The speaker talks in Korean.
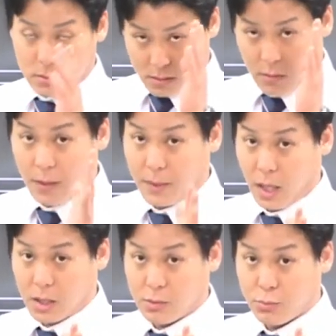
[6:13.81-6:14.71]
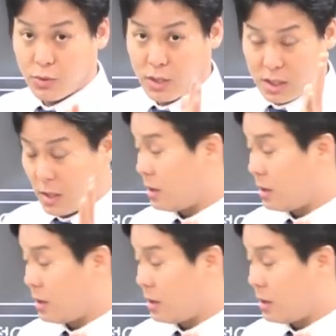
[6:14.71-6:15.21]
저와 함께 하셨던 분들은